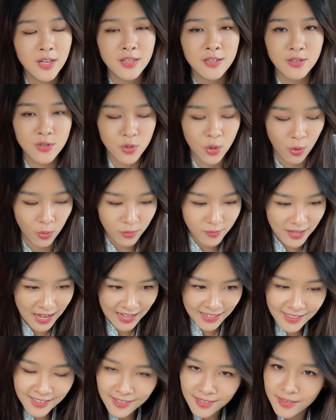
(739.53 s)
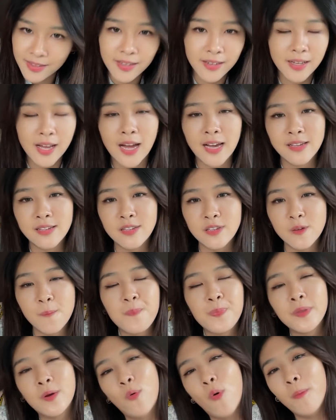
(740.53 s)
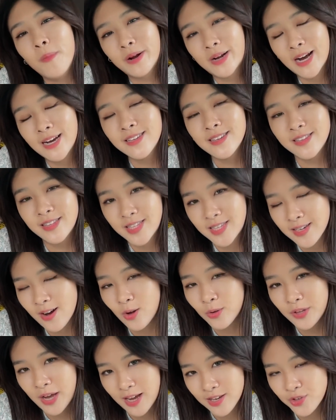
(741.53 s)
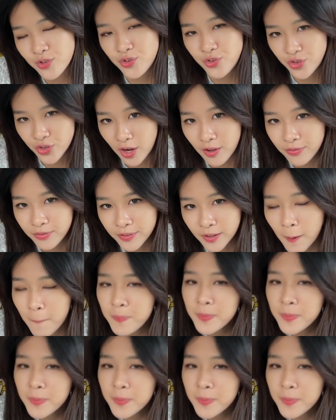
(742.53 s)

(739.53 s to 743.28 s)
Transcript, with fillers: 是从哪一点开始，我们开始叫它是人呢？